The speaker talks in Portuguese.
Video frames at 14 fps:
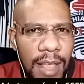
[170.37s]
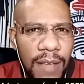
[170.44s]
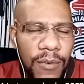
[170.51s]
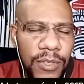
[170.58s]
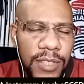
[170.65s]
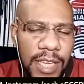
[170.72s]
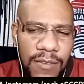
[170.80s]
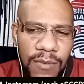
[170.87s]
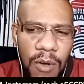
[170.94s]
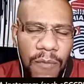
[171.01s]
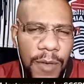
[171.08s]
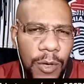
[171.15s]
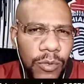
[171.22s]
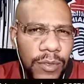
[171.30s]
vocês
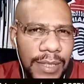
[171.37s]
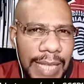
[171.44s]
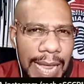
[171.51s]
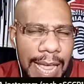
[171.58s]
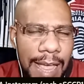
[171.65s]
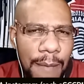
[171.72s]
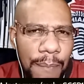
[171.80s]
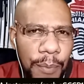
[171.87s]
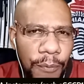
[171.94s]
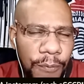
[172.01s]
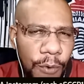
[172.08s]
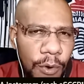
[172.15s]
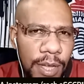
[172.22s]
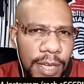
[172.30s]
vão ver o tempo
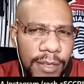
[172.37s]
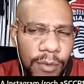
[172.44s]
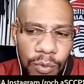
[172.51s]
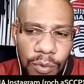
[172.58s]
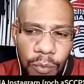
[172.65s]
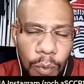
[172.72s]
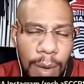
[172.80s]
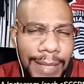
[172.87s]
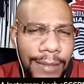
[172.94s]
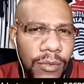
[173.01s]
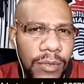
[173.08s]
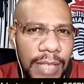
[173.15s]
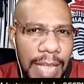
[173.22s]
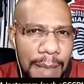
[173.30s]
foi que
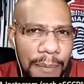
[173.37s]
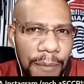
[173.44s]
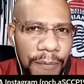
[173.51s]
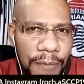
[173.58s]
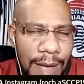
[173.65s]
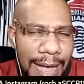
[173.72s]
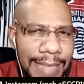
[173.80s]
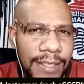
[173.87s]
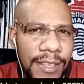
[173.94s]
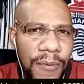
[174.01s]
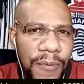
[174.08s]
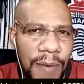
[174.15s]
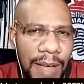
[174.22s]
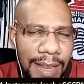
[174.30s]
quanto tempo faz que
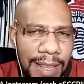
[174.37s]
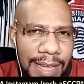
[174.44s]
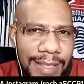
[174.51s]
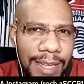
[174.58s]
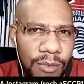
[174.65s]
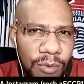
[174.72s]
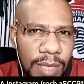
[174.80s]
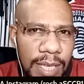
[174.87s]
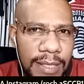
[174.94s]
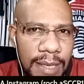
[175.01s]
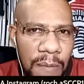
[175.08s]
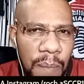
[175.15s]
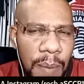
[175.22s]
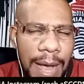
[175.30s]
eu falei da Duda
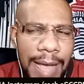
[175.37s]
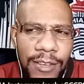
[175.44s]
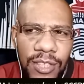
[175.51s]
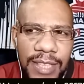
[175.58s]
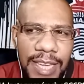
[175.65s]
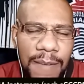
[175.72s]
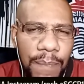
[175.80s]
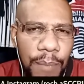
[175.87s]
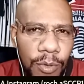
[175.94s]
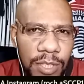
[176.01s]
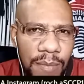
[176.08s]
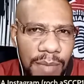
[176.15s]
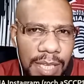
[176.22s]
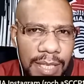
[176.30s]
Sampaio de ter
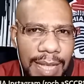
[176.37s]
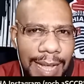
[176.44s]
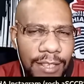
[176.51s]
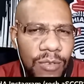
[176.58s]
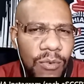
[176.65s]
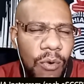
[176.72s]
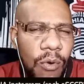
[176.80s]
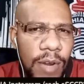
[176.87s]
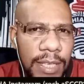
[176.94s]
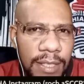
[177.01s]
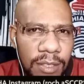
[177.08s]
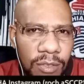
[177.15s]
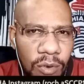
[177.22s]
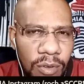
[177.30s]
possibilidades do
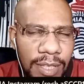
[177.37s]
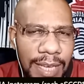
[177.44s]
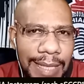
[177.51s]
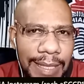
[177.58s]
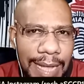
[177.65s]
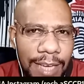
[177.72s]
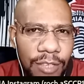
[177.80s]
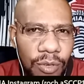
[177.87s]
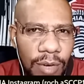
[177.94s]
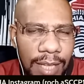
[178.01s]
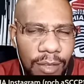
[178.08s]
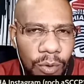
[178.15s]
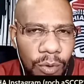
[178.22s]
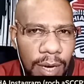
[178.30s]
Corinthians contratar a
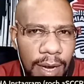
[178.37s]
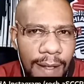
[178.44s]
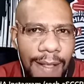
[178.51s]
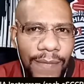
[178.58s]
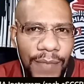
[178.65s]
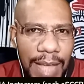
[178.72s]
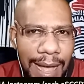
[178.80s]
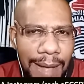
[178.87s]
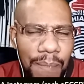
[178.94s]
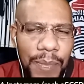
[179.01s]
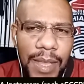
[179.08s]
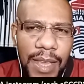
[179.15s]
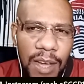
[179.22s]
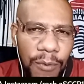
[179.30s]
jogadora tá?
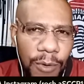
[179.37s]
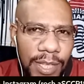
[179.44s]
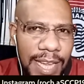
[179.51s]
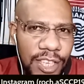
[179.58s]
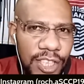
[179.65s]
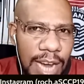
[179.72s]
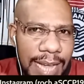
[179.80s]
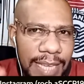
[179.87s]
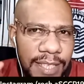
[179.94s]
Eu vou deixar em